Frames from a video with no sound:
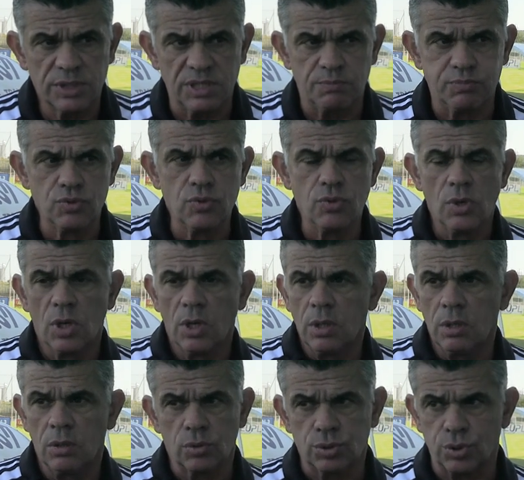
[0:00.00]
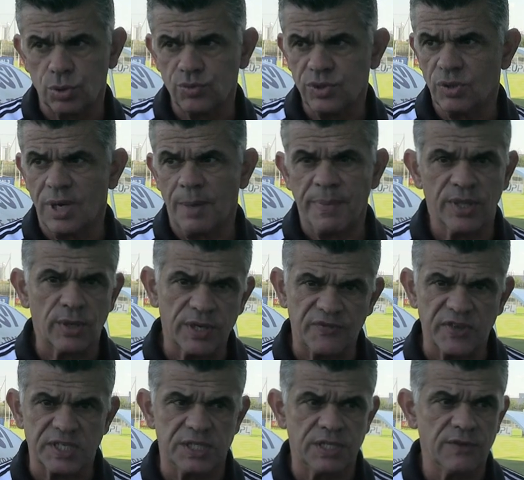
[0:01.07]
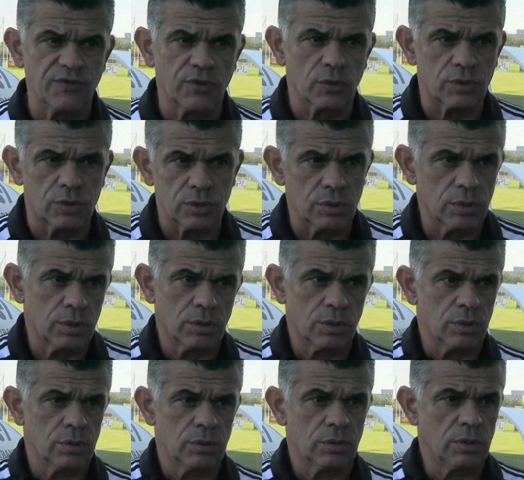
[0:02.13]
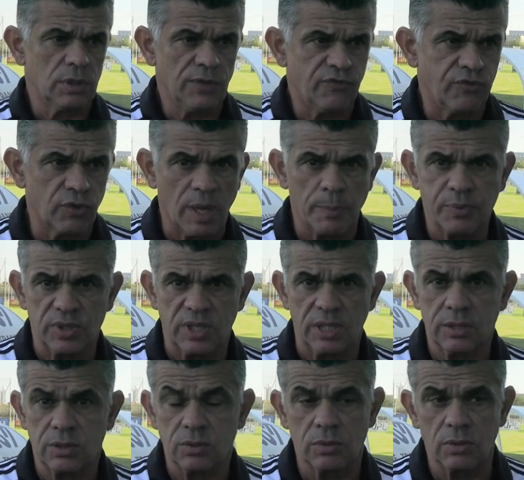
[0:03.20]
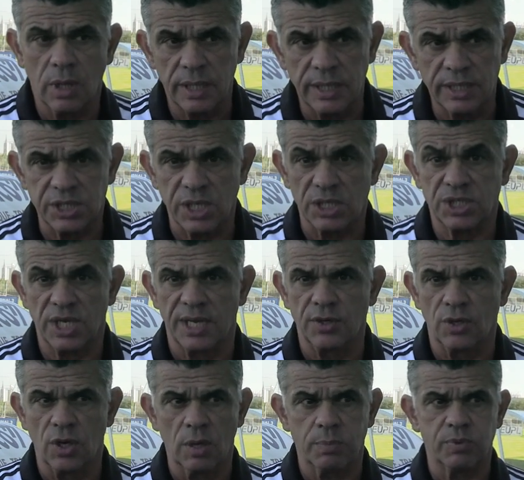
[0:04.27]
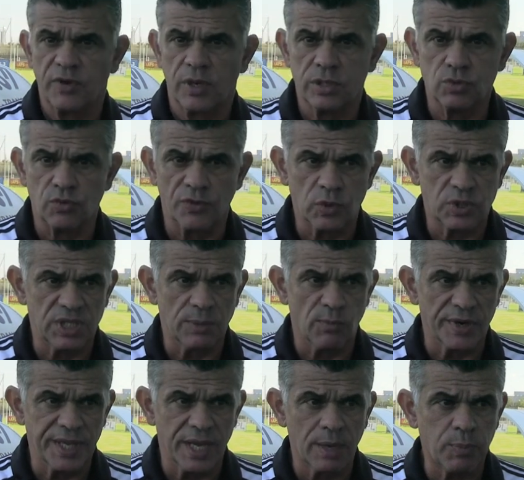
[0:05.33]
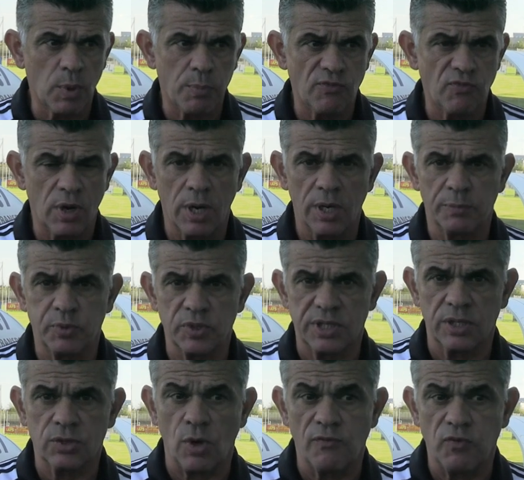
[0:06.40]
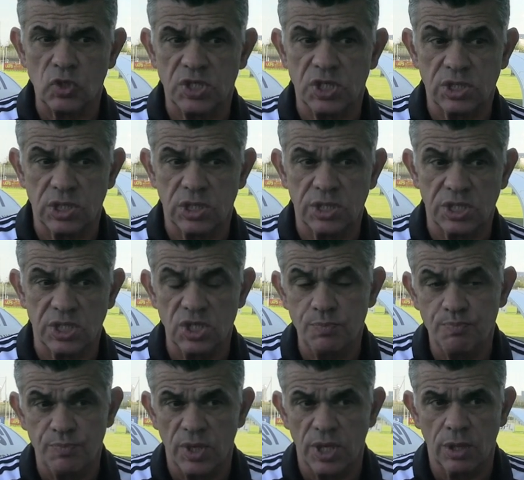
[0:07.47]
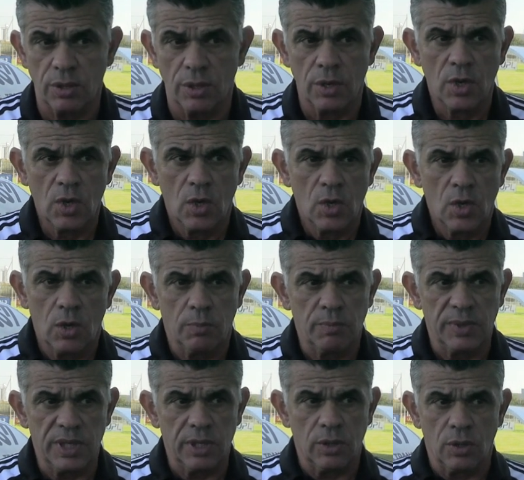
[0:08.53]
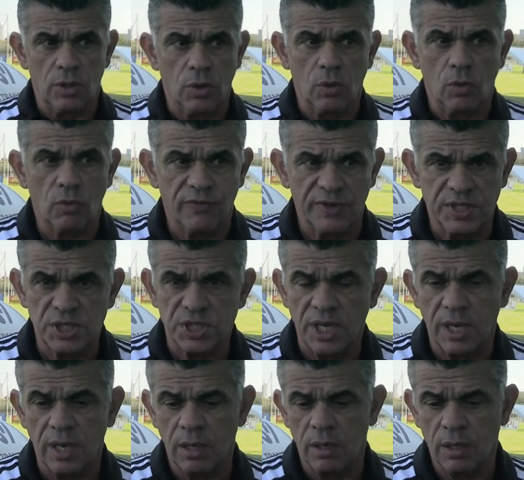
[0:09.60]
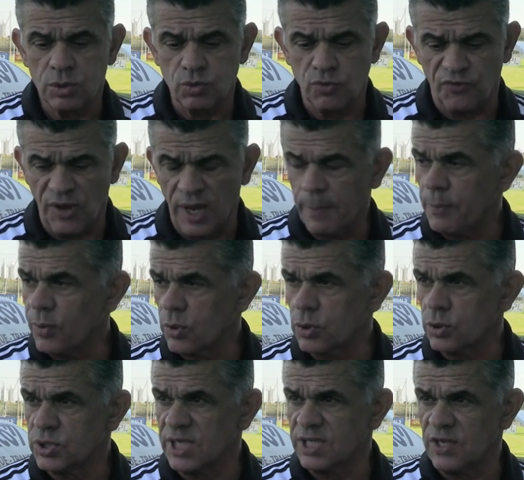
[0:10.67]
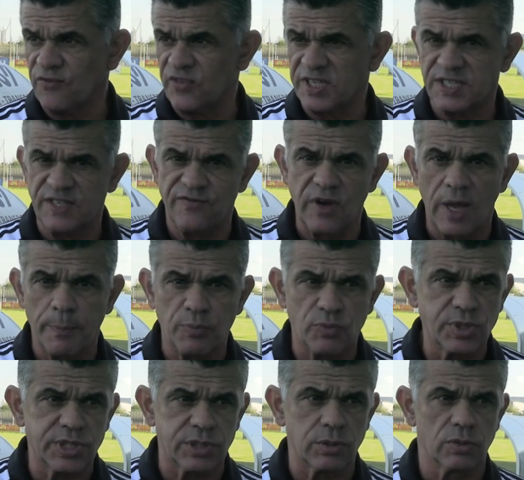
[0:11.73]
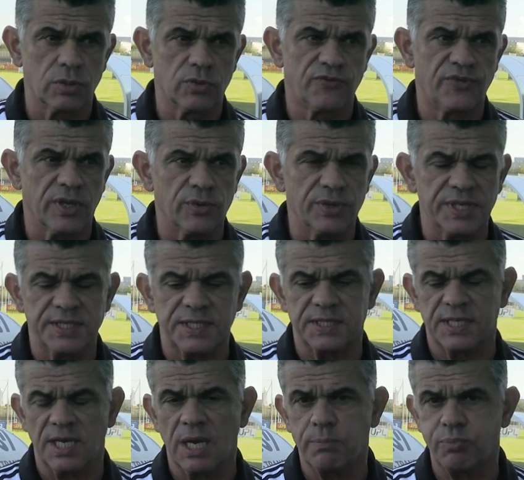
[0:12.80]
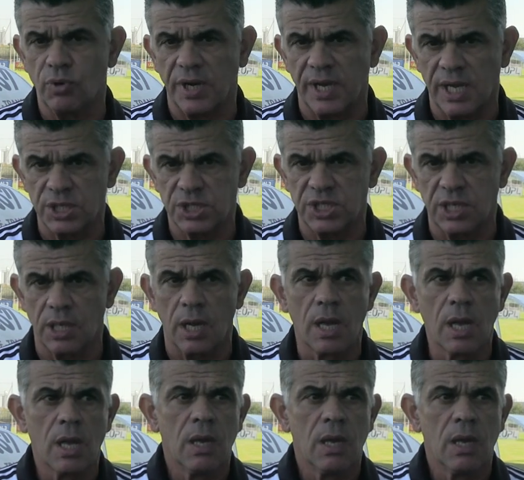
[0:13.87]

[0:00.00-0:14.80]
d'Ibou Aujourd'hui, on ne l'a pas dans l'effectif, donc euh, il faudra peut-être euh, aller le chercher ailleurs. Il faudra trouver aussi des moyens pour pouvoir euh, peut-être renforcer cette équipe, mais, on va déjà tout faire pour que cet effectif-là puisse faire le nécessaire pour réagir